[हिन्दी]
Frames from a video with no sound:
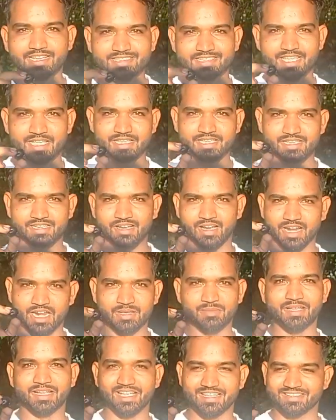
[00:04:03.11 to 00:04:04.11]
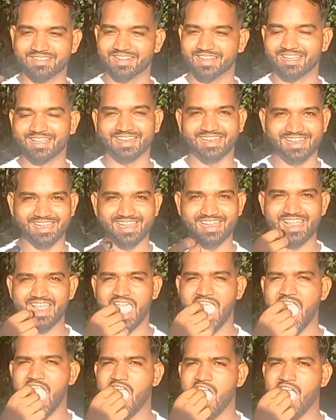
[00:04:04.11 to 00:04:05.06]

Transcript: देखते हैं कि खाने में कैसी लग रही है